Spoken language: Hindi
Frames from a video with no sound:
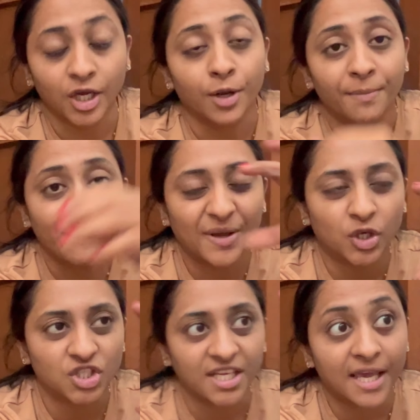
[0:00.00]
है और मम्मी को
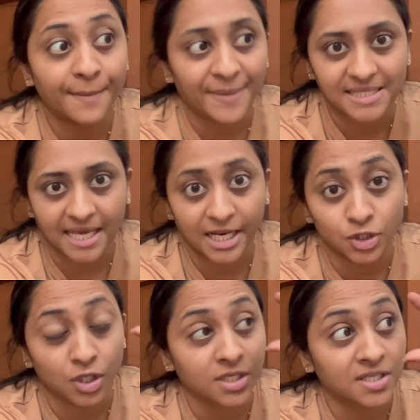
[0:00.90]
चाहिए है मसाला
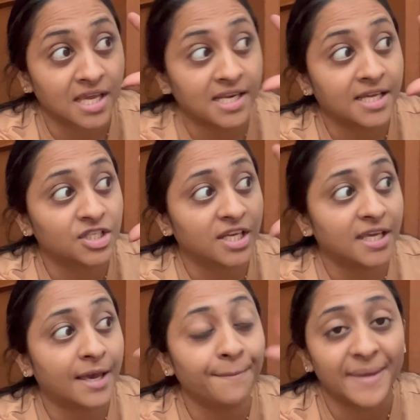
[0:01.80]
के लिए चाहिए
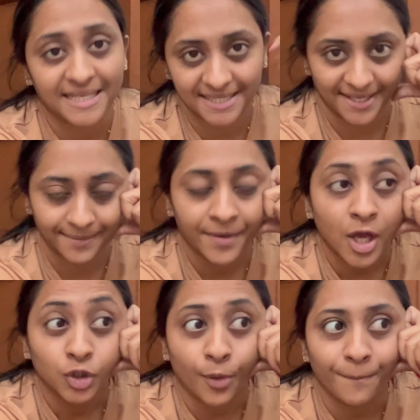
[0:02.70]
है
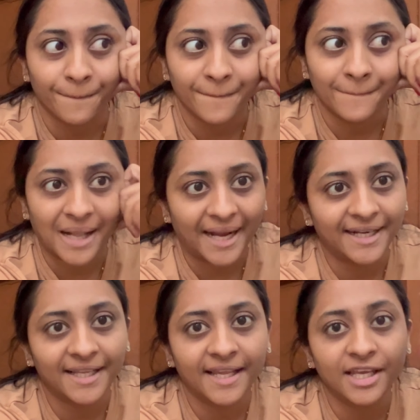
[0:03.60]
मिक्सर लाइट
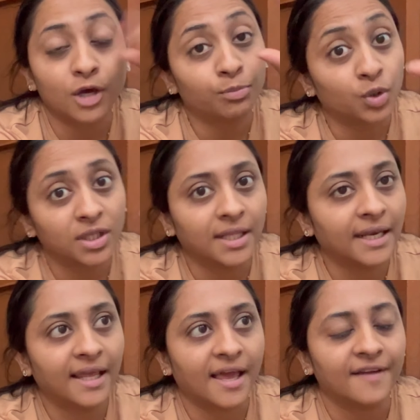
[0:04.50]
ही नहीं है और पूरे दिन
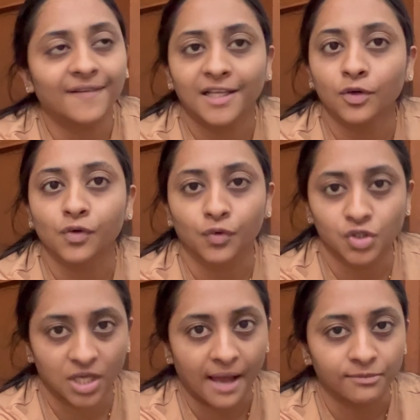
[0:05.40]
नहीं आने वाली क्योंकि कुछ
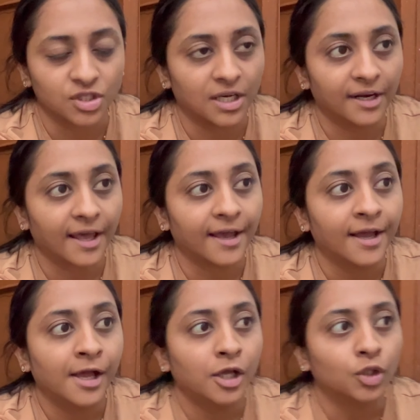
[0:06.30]
काम चल रहा है
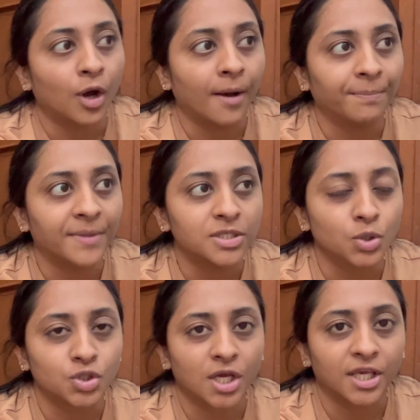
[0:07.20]
तो हमने
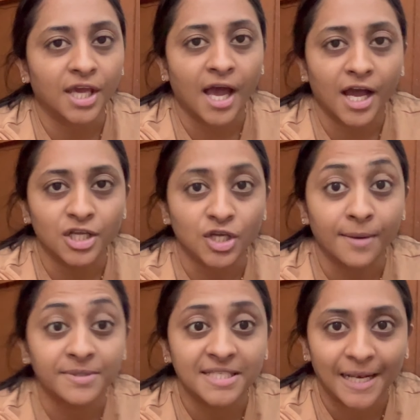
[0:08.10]
सोचा कि आज हम
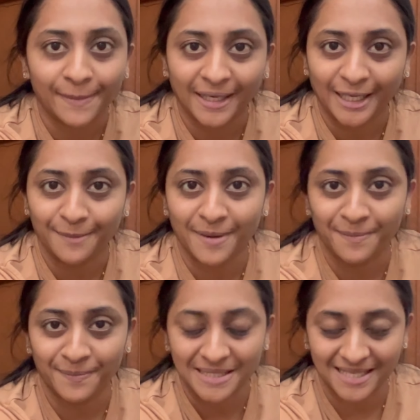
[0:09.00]
सिलपट्टे में
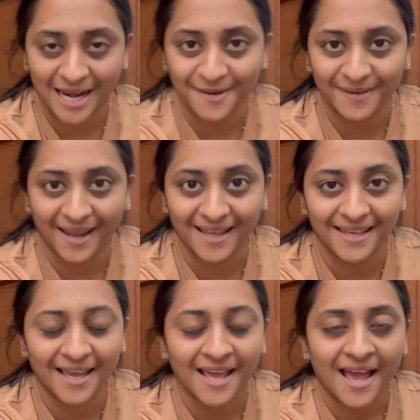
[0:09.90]
मसाला बनाएंगे
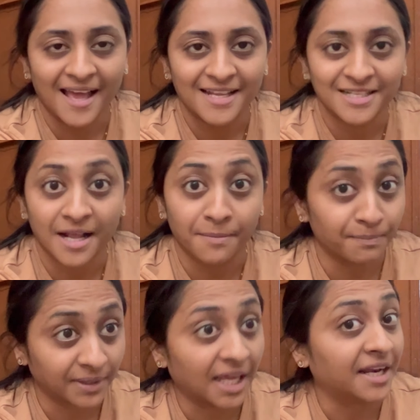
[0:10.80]

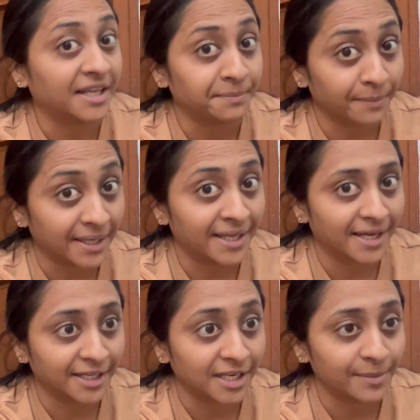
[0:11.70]
पता है नहीं बनेगा
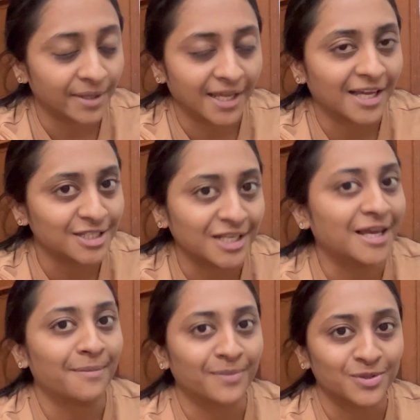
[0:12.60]
कि नहीं बनेगा चलिए
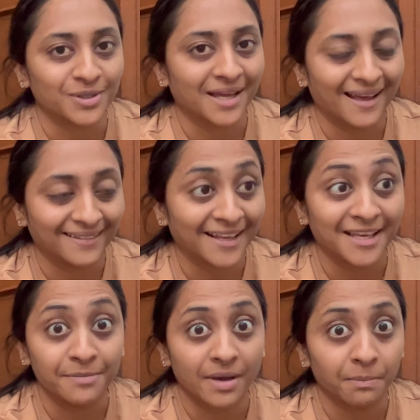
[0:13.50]
आपको दिखाते हैं कि
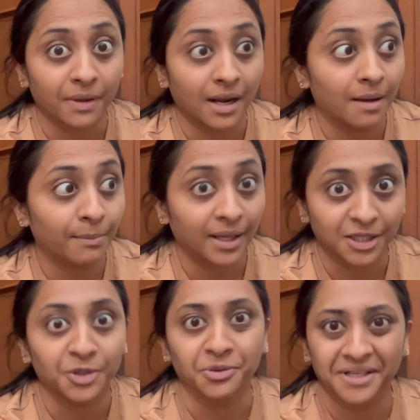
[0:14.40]
मैं बना
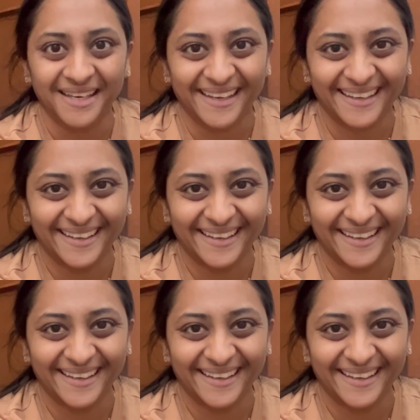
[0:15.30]
पाती हूँ कि नहीं